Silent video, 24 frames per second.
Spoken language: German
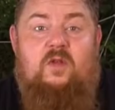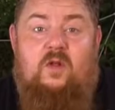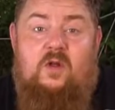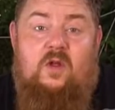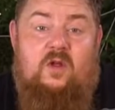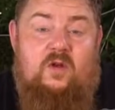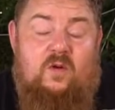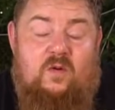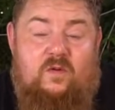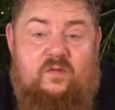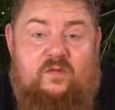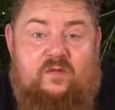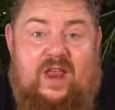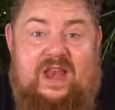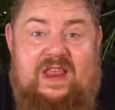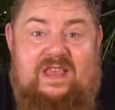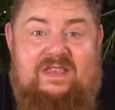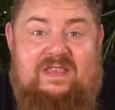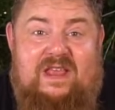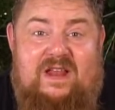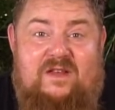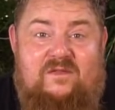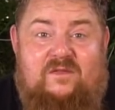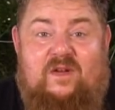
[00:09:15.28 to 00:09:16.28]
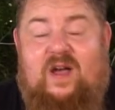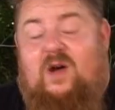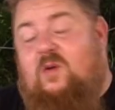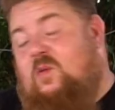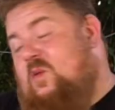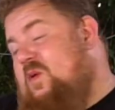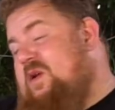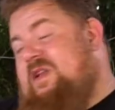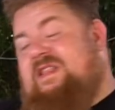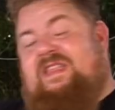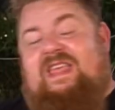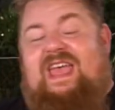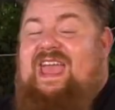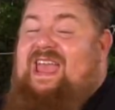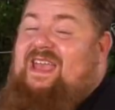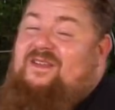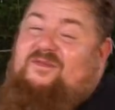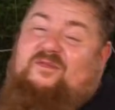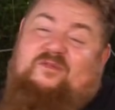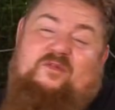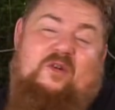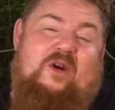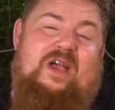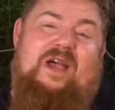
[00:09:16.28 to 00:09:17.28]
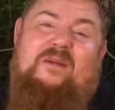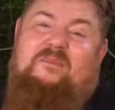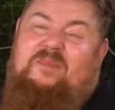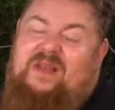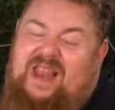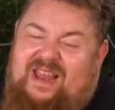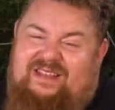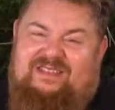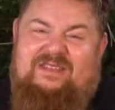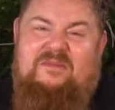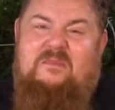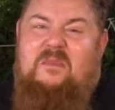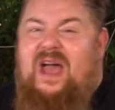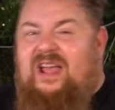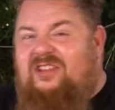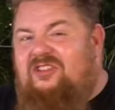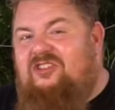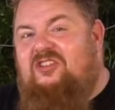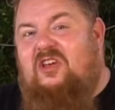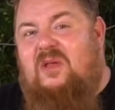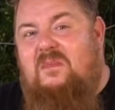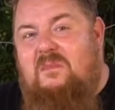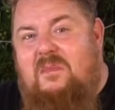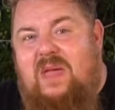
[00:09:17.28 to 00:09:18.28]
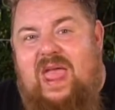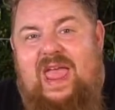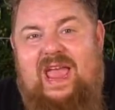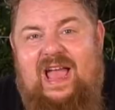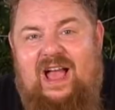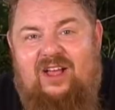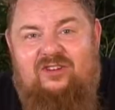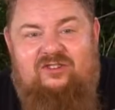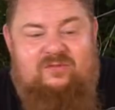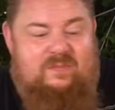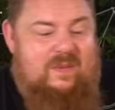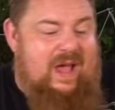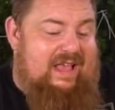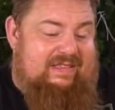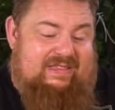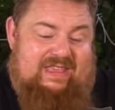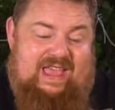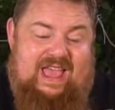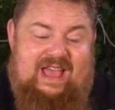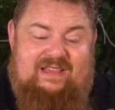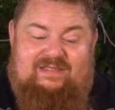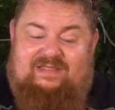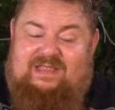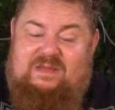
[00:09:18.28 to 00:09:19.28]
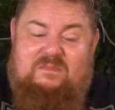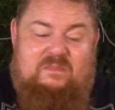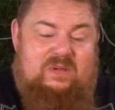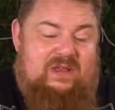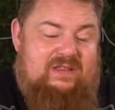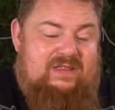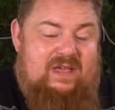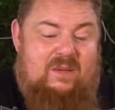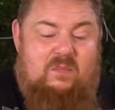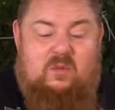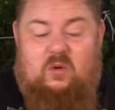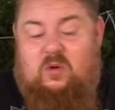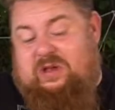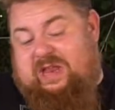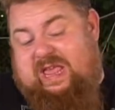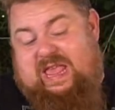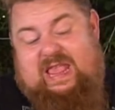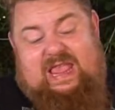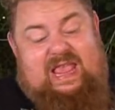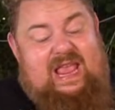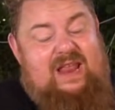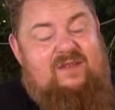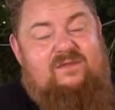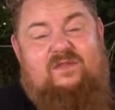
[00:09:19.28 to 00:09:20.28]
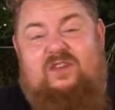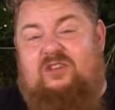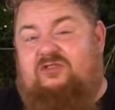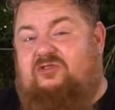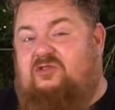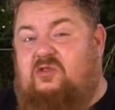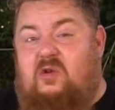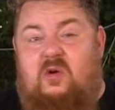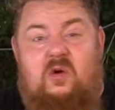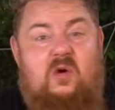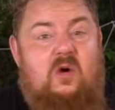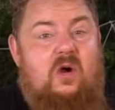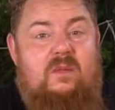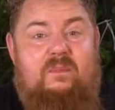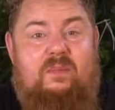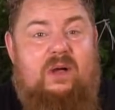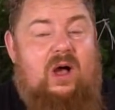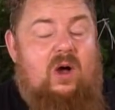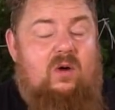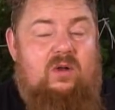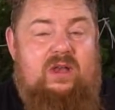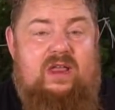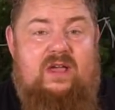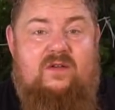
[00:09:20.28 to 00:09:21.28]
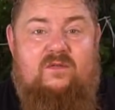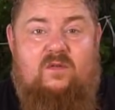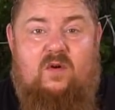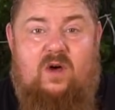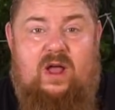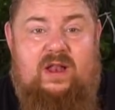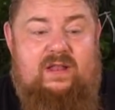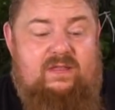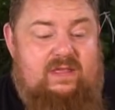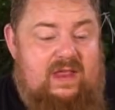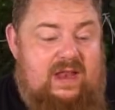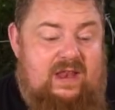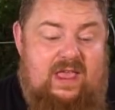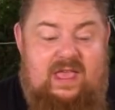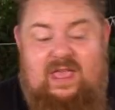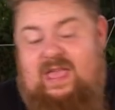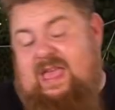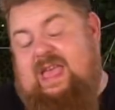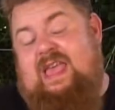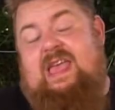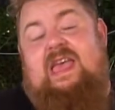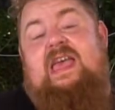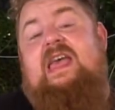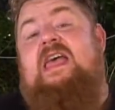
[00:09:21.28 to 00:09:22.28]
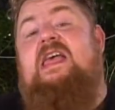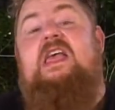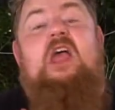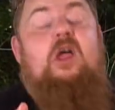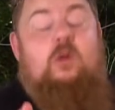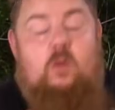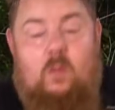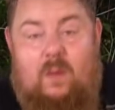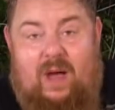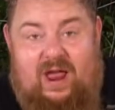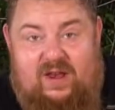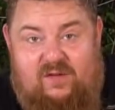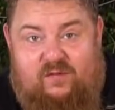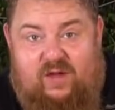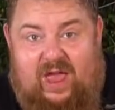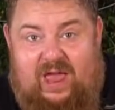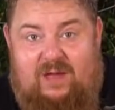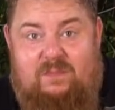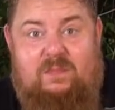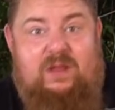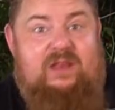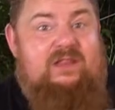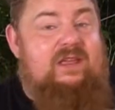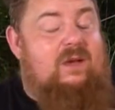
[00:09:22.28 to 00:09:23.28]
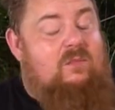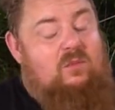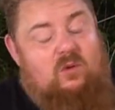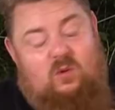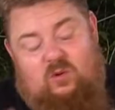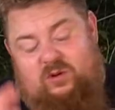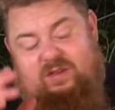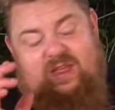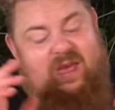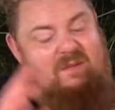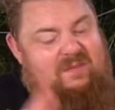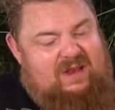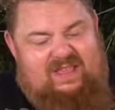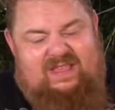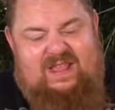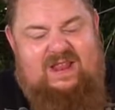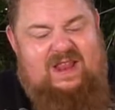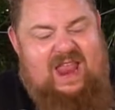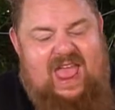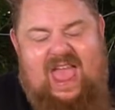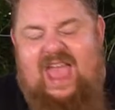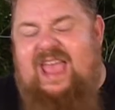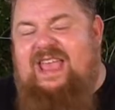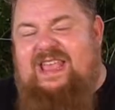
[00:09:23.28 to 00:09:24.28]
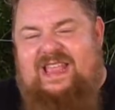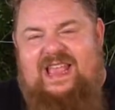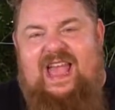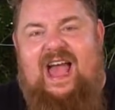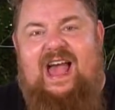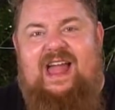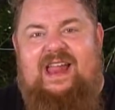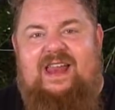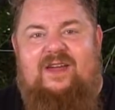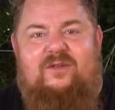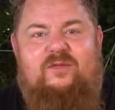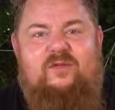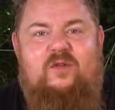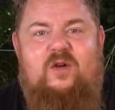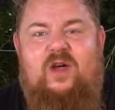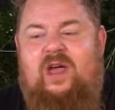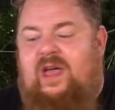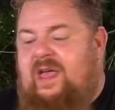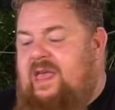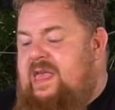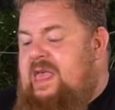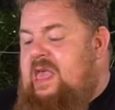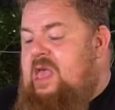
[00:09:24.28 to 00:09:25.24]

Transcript: So Leute, und fertig sind wir. Und ey, Feuerplatte macht schon mega Spaß. Erst die Pitterbrote, ihr seht, wie schön goldbraun die geworden sind. Ja, nur meine Fake-Pita-Brote, aber die sind echt geil dafür.